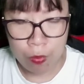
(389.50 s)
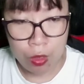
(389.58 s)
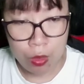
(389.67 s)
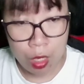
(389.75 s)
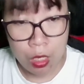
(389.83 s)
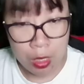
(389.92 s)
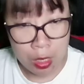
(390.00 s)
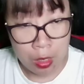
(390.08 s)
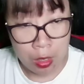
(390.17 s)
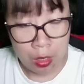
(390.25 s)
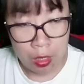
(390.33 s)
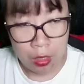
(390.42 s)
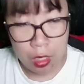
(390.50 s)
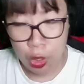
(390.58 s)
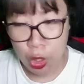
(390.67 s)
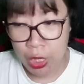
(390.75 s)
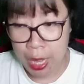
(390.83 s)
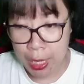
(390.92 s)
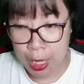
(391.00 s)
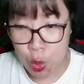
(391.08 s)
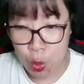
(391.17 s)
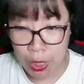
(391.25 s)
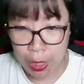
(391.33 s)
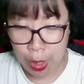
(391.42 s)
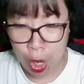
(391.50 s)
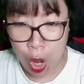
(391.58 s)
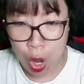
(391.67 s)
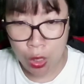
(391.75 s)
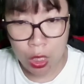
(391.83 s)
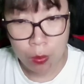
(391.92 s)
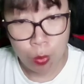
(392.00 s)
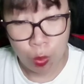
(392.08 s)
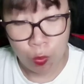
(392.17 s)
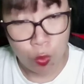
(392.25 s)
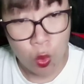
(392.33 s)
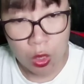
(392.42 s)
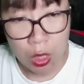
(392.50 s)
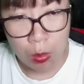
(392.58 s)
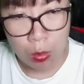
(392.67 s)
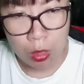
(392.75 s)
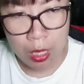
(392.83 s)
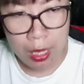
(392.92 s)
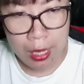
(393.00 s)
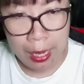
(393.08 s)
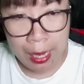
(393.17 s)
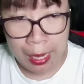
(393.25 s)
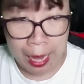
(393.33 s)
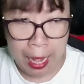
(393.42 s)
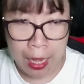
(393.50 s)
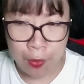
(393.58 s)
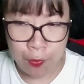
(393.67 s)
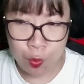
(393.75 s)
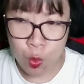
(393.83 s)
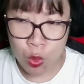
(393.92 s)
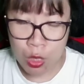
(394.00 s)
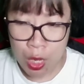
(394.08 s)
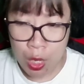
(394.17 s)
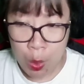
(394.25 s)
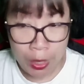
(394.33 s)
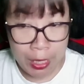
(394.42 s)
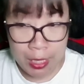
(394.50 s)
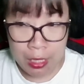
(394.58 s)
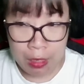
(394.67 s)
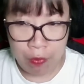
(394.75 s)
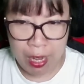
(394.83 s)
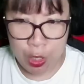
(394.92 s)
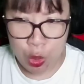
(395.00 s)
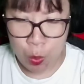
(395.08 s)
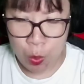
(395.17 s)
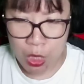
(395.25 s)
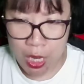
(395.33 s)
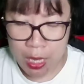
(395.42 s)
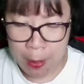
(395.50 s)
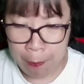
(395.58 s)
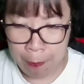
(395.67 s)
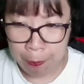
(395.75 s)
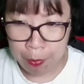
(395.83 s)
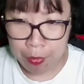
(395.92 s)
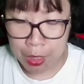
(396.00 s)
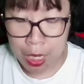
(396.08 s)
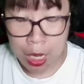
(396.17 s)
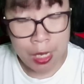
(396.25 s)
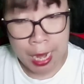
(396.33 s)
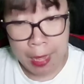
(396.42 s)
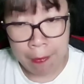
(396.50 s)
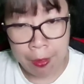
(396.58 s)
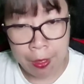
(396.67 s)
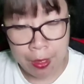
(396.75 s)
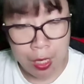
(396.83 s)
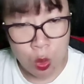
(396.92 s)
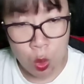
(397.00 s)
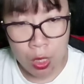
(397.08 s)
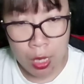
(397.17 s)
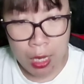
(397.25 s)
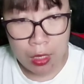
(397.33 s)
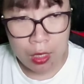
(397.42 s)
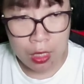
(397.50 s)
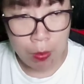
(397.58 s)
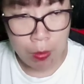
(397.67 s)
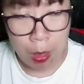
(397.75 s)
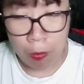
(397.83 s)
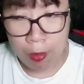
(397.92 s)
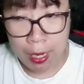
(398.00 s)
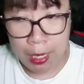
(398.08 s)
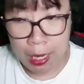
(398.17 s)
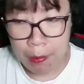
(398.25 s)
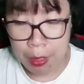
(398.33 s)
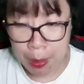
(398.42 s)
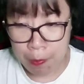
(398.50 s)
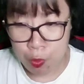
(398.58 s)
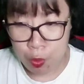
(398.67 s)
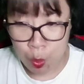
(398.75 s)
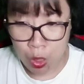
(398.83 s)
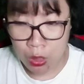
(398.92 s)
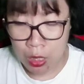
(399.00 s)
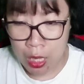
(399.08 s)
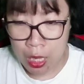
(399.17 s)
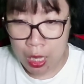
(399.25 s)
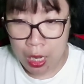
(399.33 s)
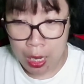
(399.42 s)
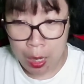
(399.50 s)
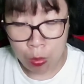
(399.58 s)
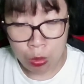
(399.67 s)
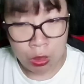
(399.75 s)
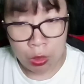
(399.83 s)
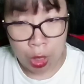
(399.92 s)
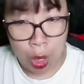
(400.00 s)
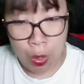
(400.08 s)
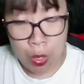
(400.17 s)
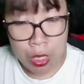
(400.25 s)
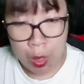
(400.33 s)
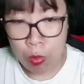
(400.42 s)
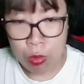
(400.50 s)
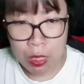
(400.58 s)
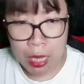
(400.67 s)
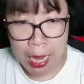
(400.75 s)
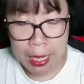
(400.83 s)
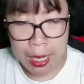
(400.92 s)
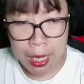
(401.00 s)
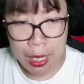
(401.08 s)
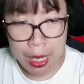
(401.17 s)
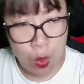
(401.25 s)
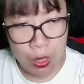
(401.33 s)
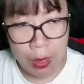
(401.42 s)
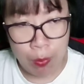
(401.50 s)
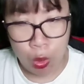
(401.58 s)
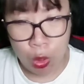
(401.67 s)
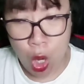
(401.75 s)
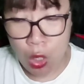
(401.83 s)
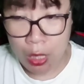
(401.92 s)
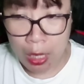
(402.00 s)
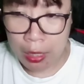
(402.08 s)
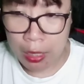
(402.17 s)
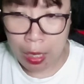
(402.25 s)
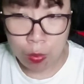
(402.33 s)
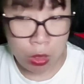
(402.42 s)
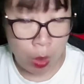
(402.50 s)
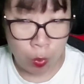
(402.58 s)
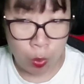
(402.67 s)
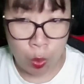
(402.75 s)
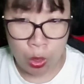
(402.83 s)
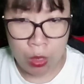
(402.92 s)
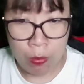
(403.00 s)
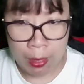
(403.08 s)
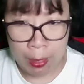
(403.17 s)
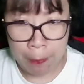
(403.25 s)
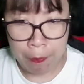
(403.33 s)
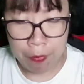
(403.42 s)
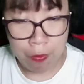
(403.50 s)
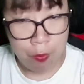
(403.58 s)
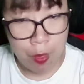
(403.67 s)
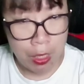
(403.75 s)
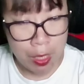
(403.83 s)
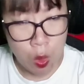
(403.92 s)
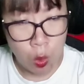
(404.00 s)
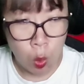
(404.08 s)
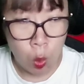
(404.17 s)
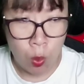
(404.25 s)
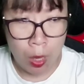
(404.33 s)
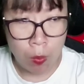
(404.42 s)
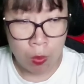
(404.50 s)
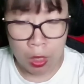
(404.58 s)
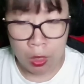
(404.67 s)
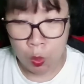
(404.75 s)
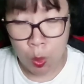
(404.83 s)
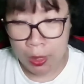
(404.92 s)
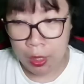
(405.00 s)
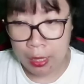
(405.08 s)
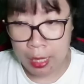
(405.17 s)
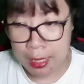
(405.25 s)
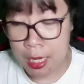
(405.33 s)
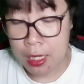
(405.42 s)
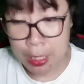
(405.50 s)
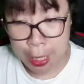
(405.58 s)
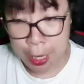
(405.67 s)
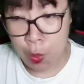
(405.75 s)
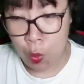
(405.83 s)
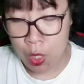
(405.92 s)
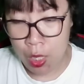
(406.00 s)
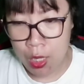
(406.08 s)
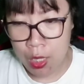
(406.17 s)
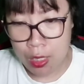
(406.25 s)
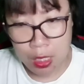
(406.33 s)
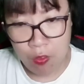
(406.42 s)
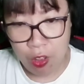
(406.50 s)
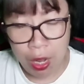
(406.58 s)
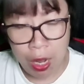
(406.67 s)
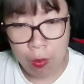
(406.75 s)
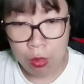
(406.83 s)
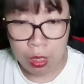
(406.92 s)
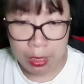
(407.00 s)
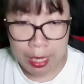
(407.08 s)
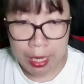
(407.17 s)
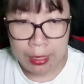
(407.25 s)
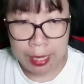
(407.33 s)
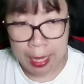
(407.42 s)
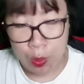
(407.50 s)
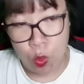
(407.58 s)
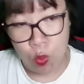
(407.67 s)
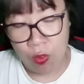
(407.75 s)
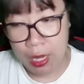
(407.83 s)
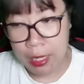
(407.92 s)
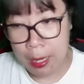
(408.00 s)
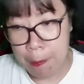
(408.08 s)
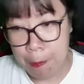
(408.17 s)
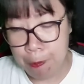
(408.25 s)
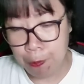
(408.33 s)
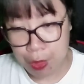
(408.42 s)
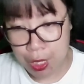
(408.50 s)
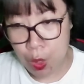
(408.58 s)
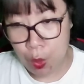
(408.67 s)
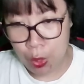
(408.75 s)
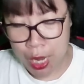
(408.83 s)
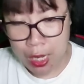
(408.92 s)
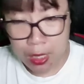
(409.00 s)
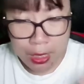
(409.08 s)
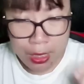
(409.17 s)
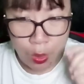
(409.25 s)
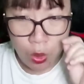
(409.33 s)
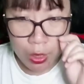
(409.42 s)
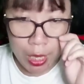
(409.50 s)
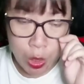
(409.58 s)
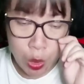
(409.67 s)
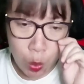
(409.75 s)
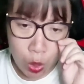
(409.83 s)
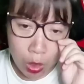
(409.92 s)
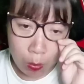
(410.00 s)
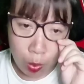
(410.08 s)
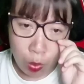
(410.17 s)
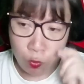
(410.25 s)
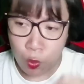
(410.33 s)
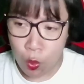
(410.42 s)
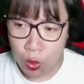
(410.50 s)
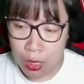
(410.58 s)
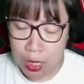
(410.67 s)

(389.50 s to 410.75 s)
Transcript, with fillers: Ước chừng, ngươi có thể điều khiển nó cỡ một phút không? Hay là hai phút, hoặc là chỉ vài chục giây? Lời này vừa rơi xuống đất, trong lòng Phan Lâm trầm xuống. Long tử nói không sai, điều khiển một con thần long khổng lồ như vậy, việc tiêu thụ long lực quả thực là rất nhiều. Dựa vào long lực hiện tại của Phan Lâm, nhiều nhất chỉ có thể trụ được một phút.